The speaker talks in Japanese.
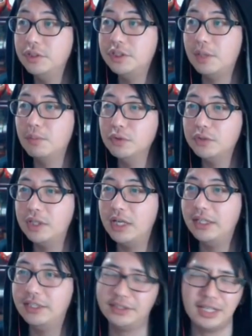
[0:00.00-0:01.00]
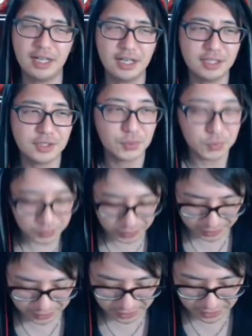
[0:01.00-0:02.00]
フリーザ持ってないです。ああ、そう
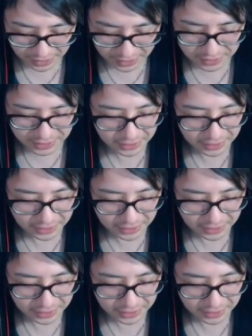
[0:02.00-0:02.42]
ですか、